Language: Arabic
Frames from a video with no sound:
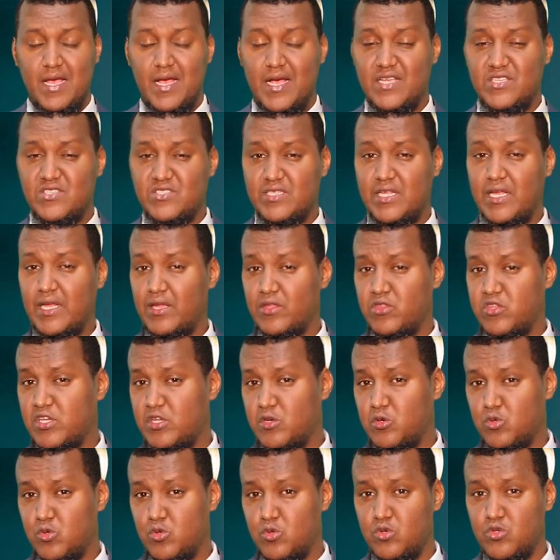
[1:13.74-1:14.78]

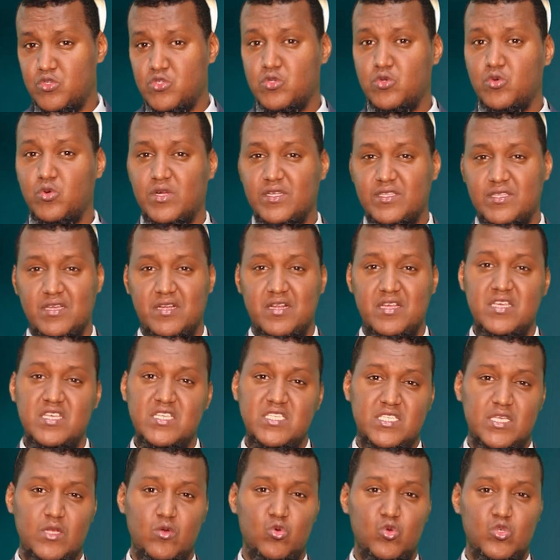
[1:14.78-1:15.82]
أستحضر صورة
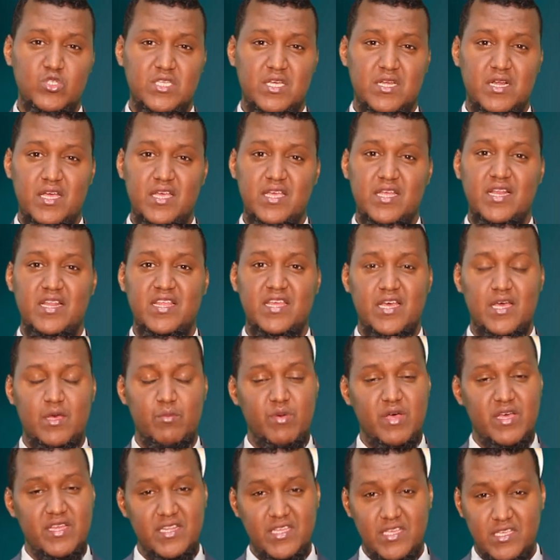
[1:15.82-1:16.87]
رئيس الوزراء
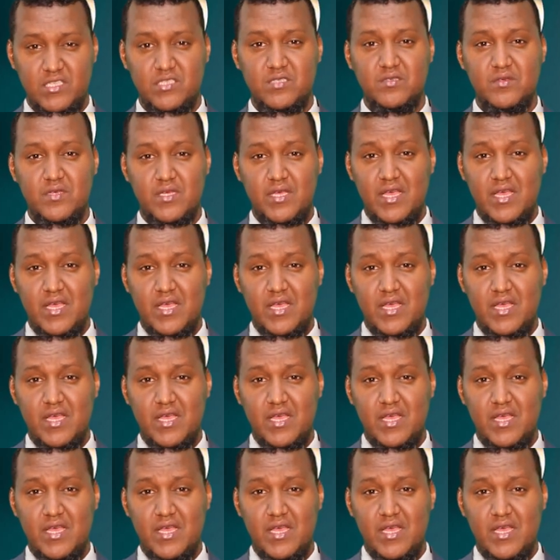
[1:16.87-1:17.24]
الياباني